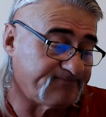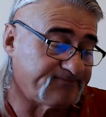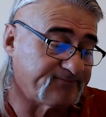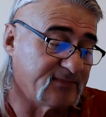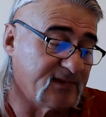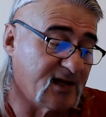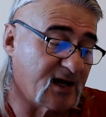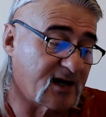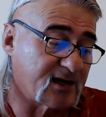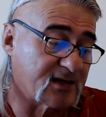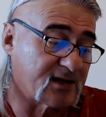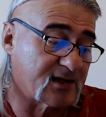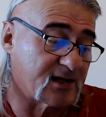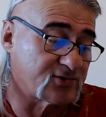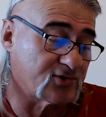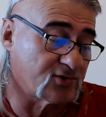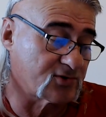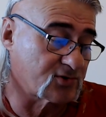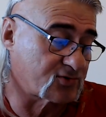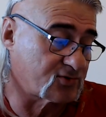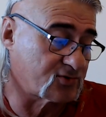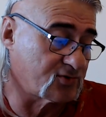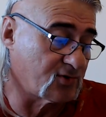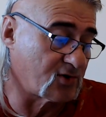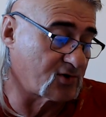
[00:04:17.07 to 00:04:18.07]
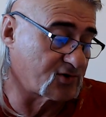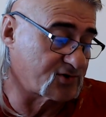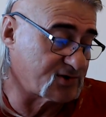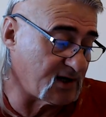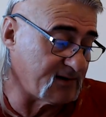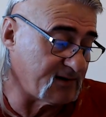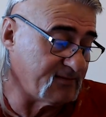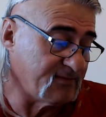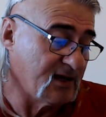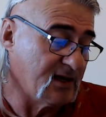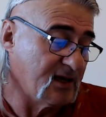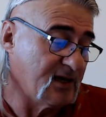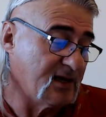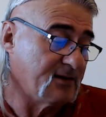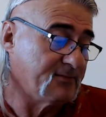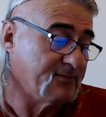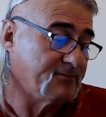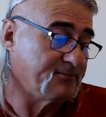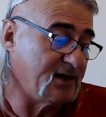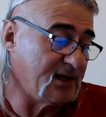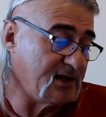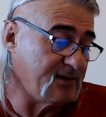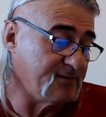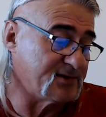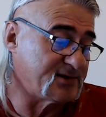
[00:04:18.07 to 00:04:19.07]
ne kadar çocuk doğurursam
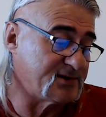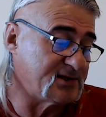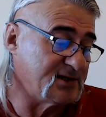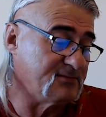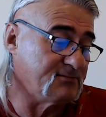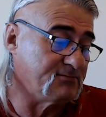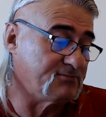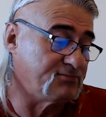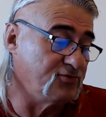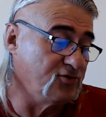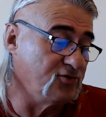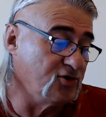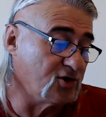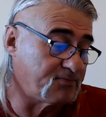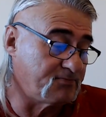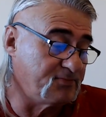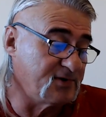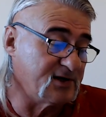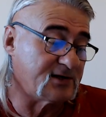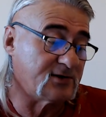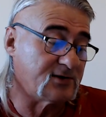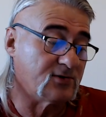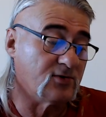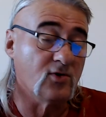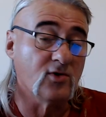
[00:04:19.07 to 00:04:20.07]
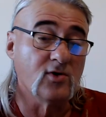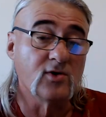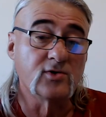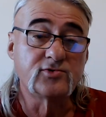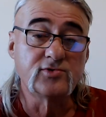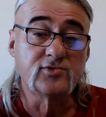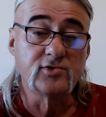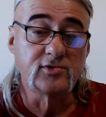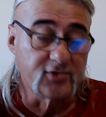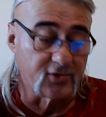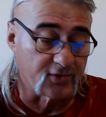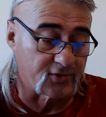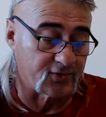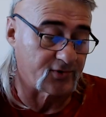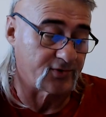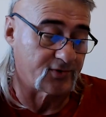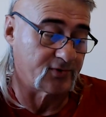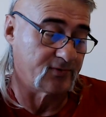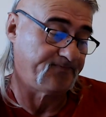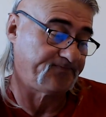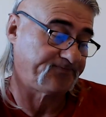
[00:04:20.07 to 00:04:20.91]
benim için büyük bir ödüldür.